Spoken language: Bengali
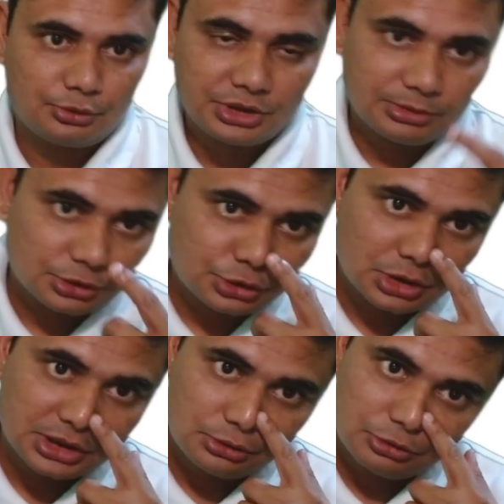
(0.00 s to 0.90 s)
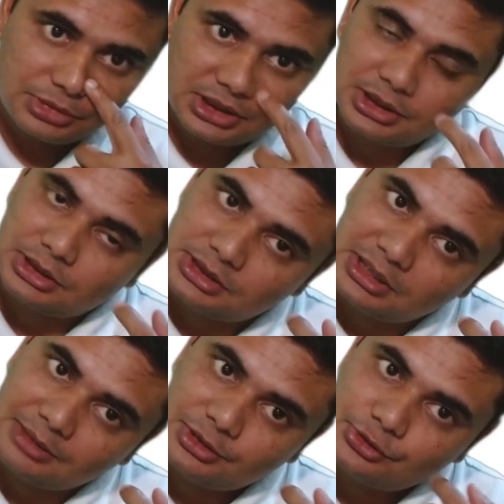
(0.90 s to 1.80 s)
দুধ এবং জলের অনুপাত দিয়েছে
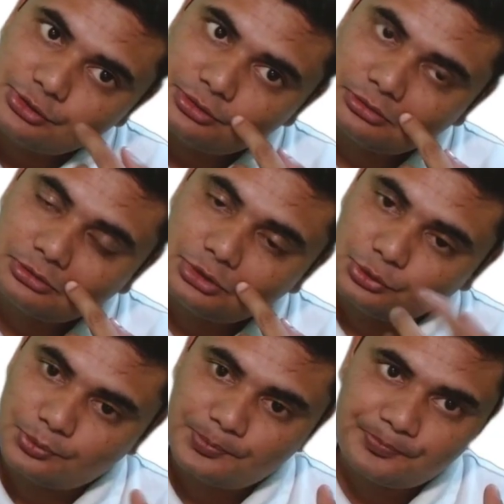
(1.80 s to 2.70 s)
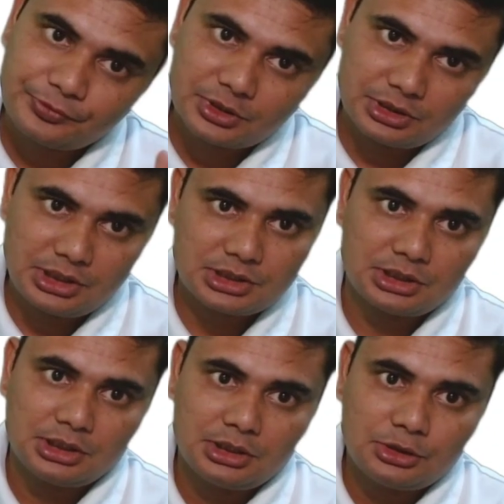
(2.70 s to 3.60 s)
সেভেন ইস টু টু ঠিক
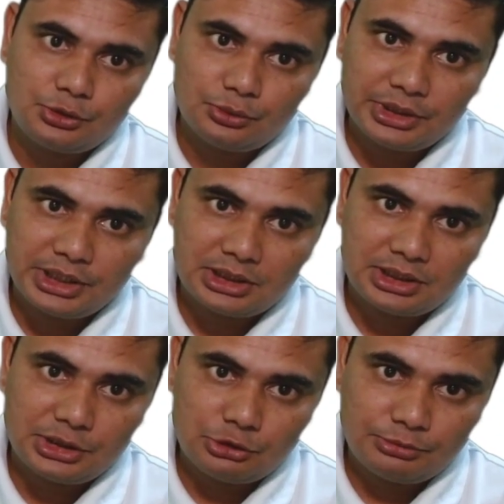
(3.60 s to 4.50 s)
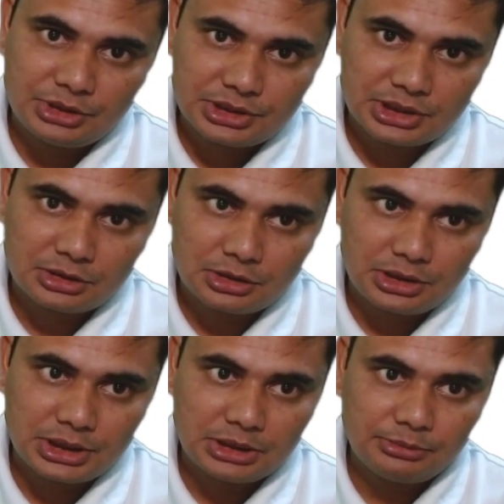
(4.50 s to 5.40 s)
আছে টু গেট দ্য নিউ মিক্সচার
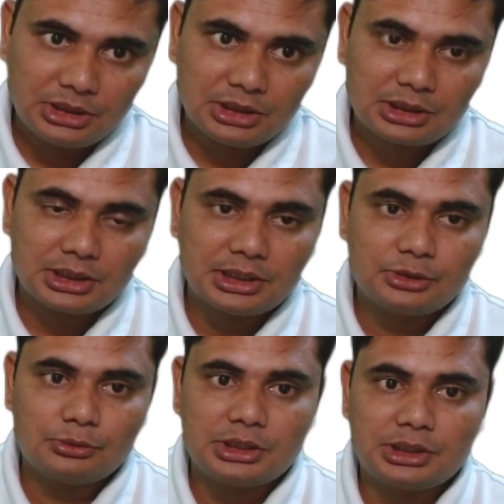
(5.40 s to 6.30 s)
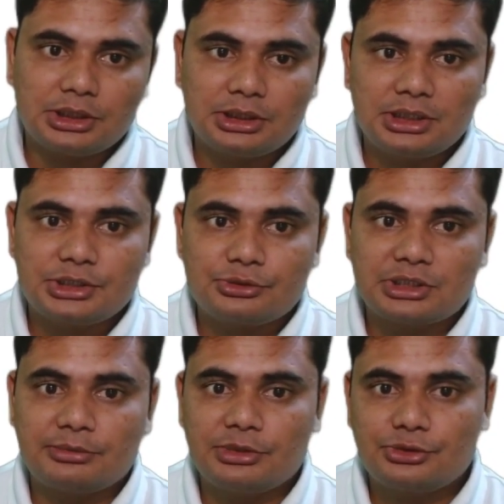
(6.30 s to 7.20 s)
কন্টেন্ট মিল্ক অ্যান্ড ওয়াটার ইন দ্য রেশিও
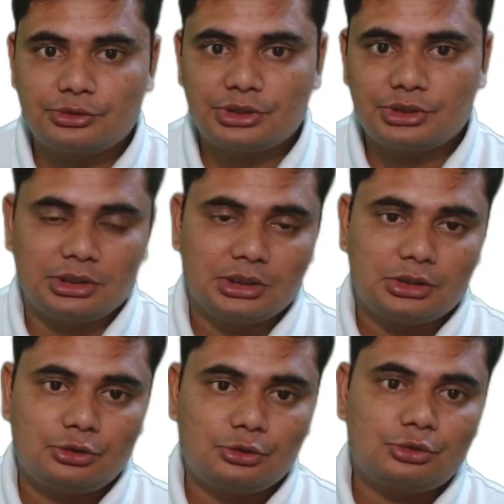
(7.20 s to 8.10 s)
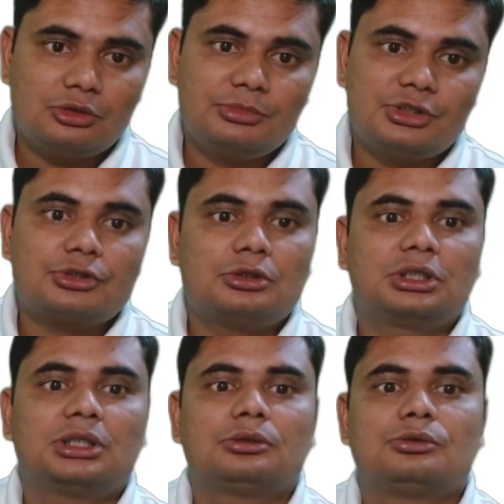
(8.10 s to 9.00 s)
সেভেন ইস টু থ্রি নতুন
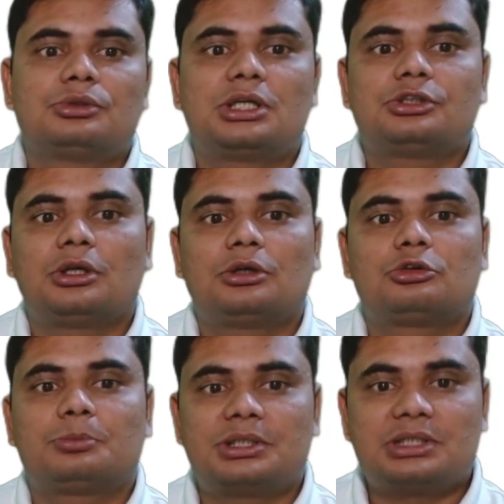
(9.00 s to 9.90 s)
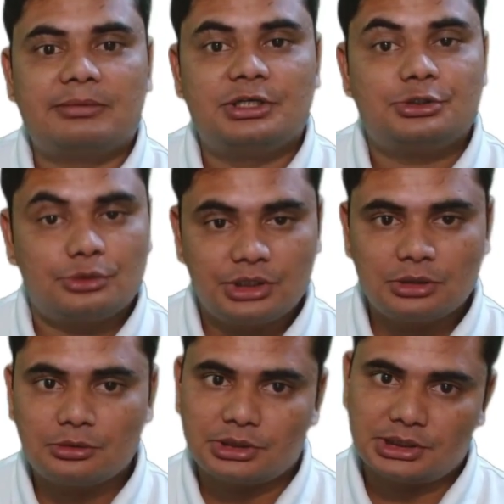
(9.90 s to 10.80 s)
মিশ্রণে দুধ আর জলের অনুপাত সেভেন ইস টু
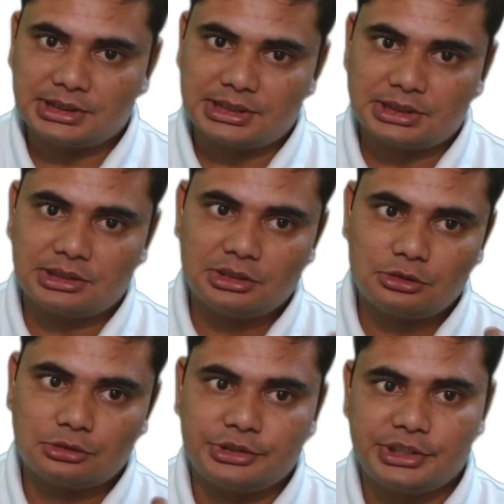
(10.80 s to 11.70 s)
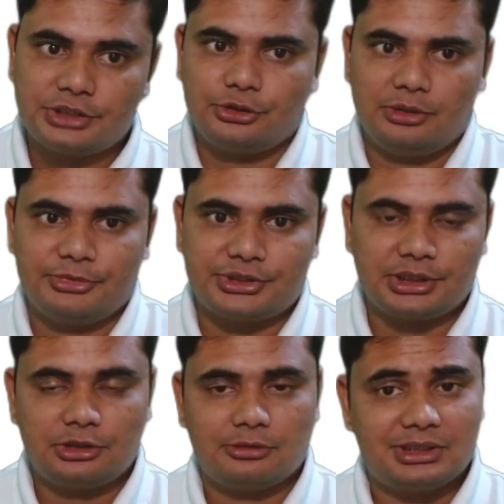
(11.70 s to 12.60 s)
থ্রি করতে চাইছে তাহলে কত লিটার জল
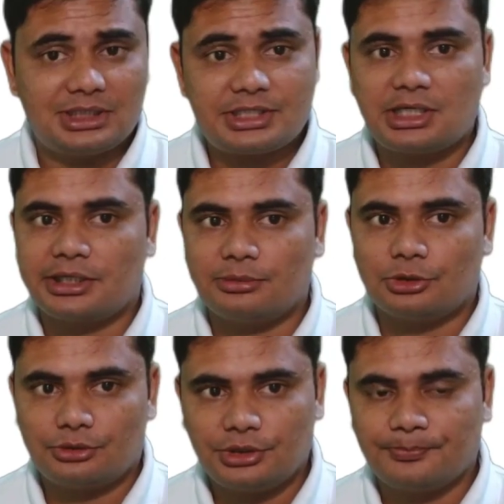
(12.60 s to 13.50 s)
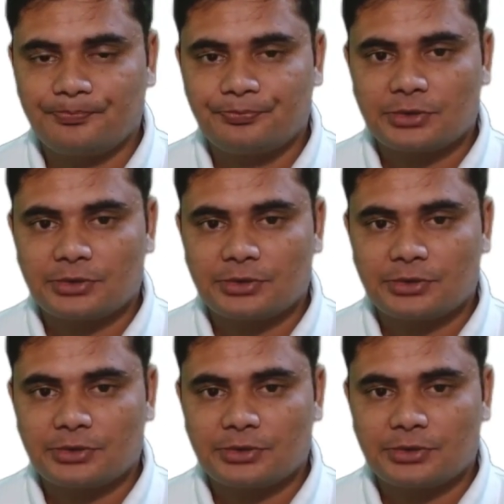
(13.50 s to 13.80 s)
মেশাতে হবে জাস্ট আগের মতনই